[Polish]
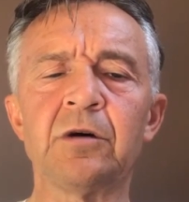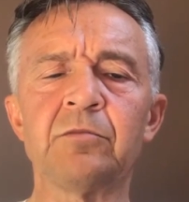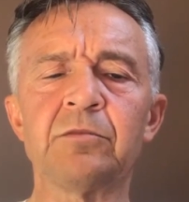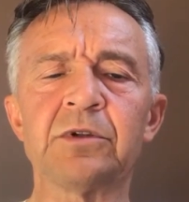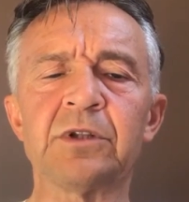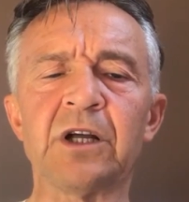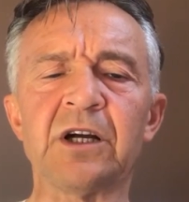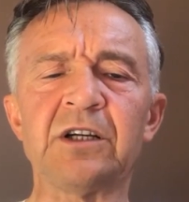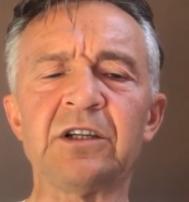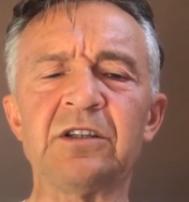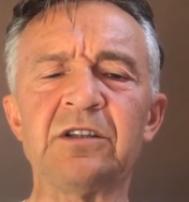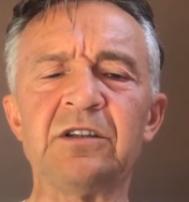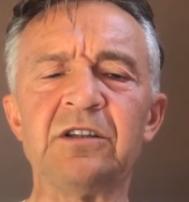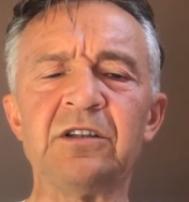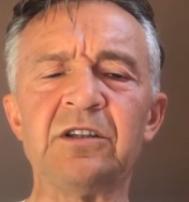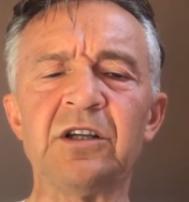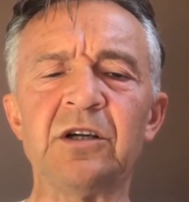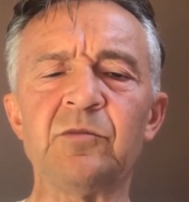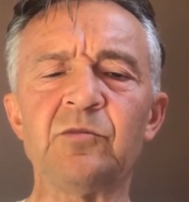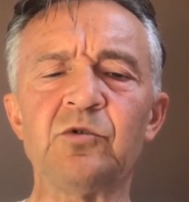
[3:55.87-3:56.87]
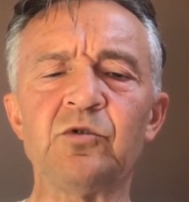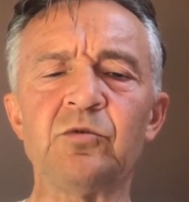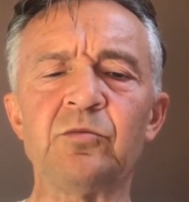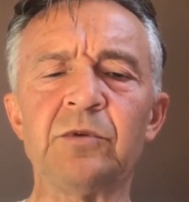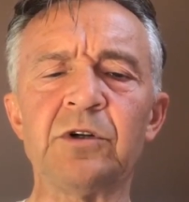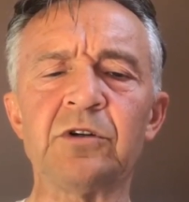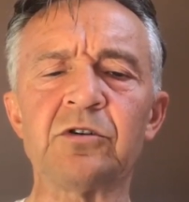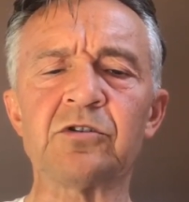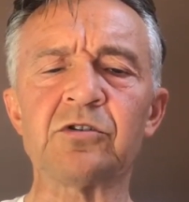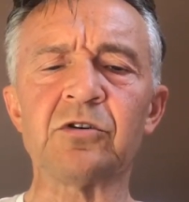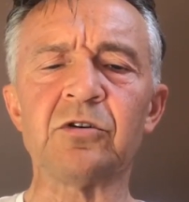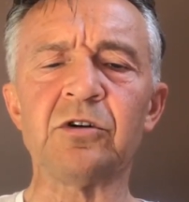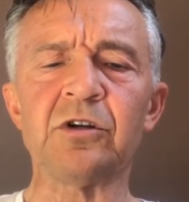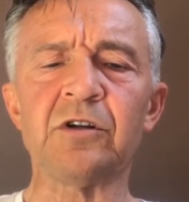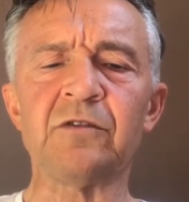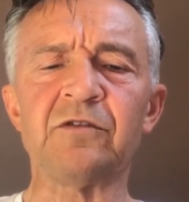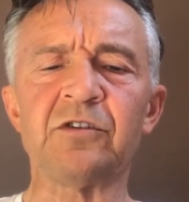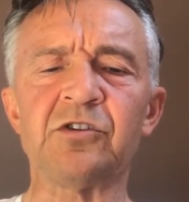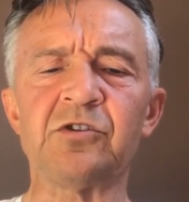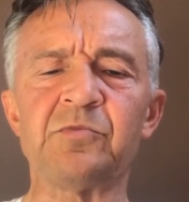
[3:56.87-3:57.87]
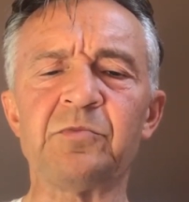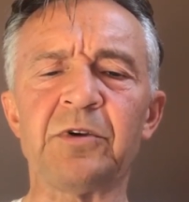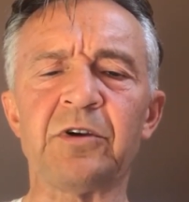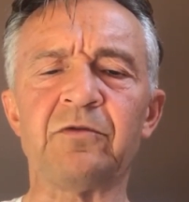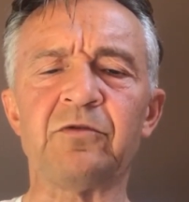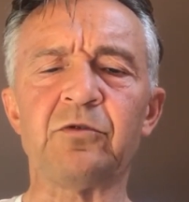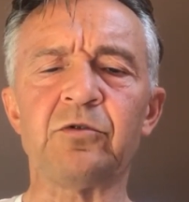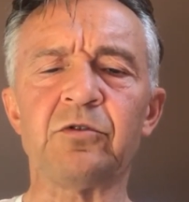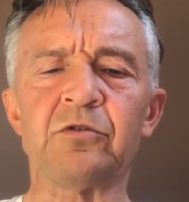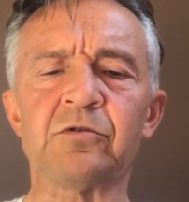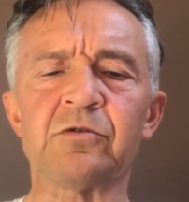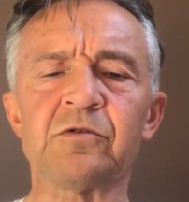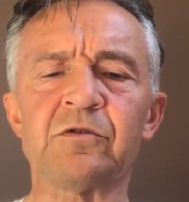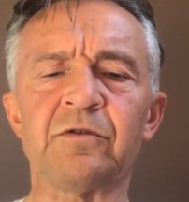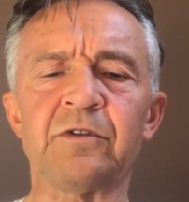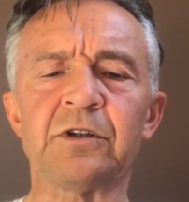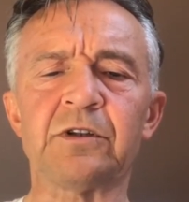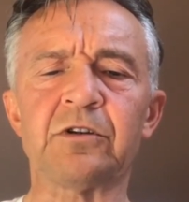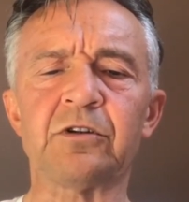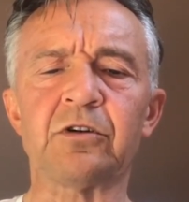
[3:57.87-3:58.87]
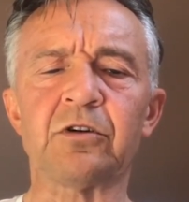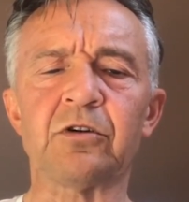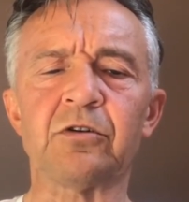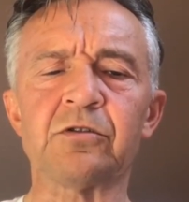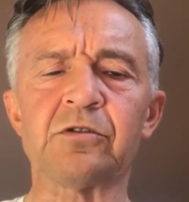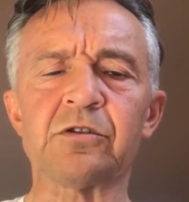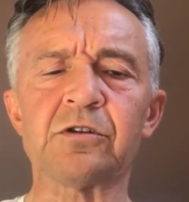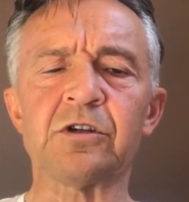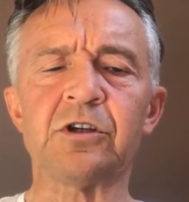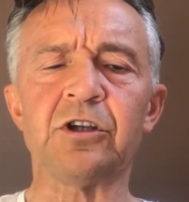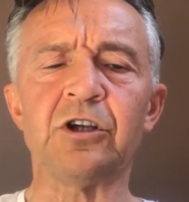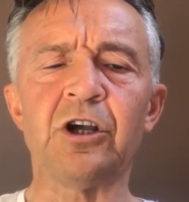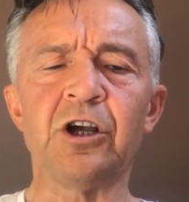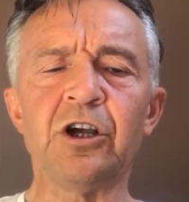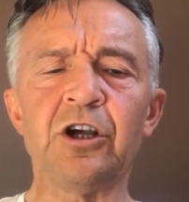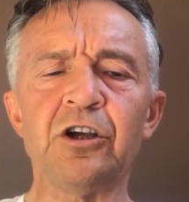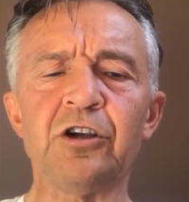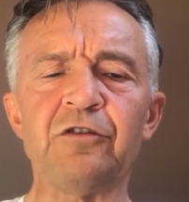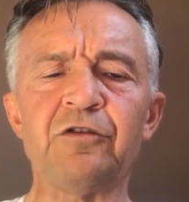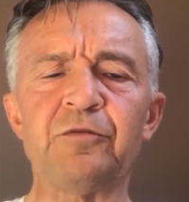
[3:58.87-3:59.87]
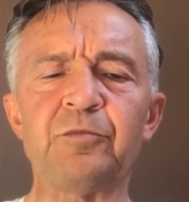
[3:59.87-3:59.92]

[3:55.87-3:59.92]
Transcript: Ptaki dniem umęczone wyśpiewują swe troski i